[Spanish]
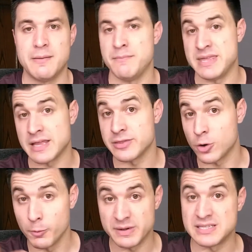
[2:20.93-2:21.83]
mediante
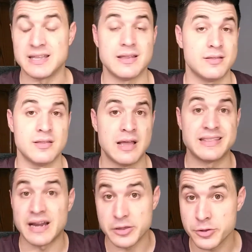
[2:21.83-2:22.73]
golpes de, a
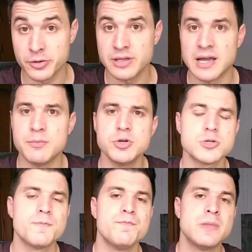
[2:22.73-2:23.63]
traición, digamos,